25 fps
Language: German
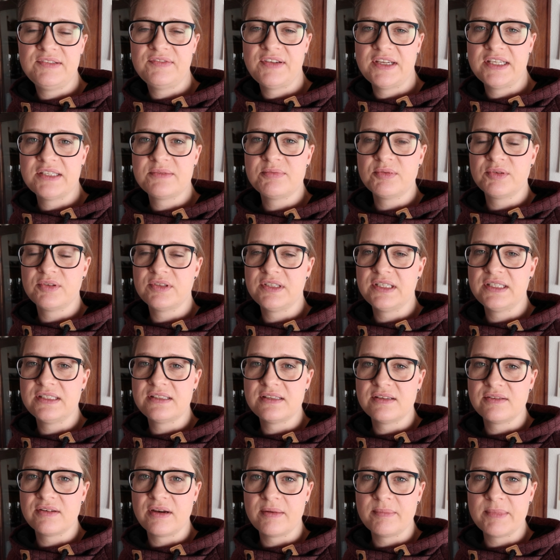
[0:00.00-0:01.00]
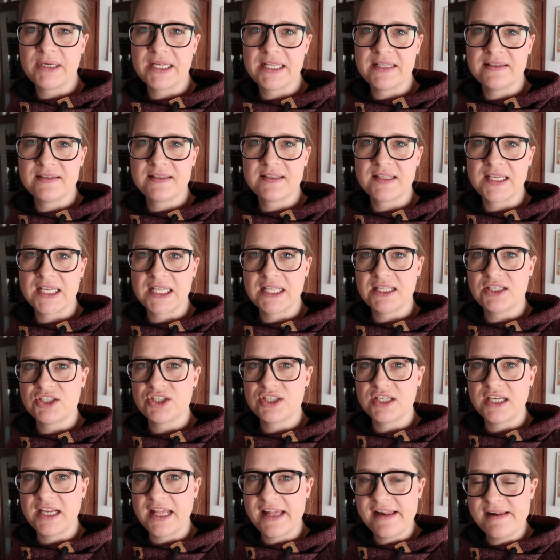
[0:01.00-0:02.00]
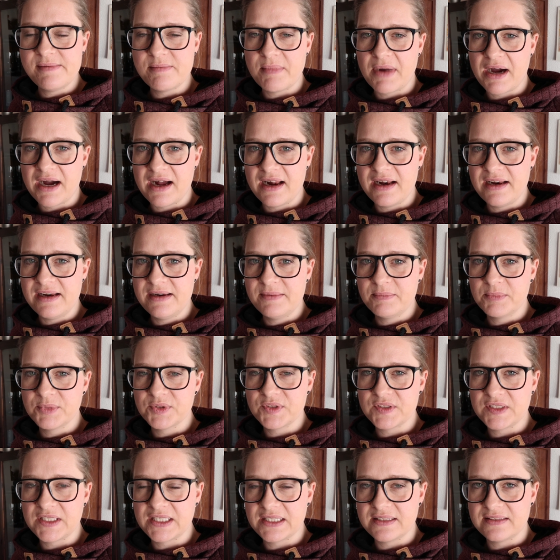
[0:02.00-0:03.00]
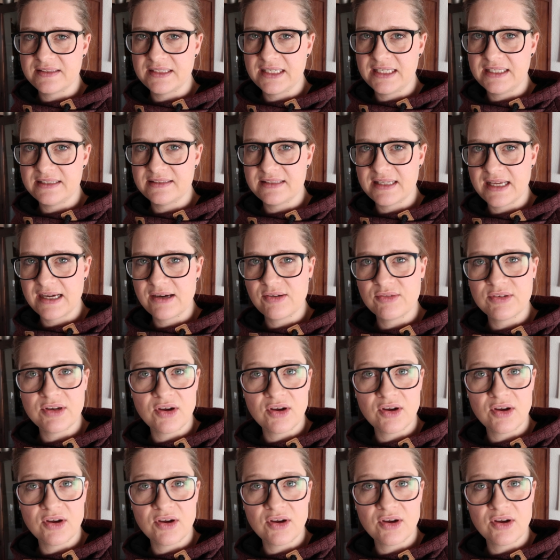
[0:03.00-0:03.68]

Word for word: wie Facebook und Instagram ganz, ganz schnell mal, muss ich ganz ehrlich sagen.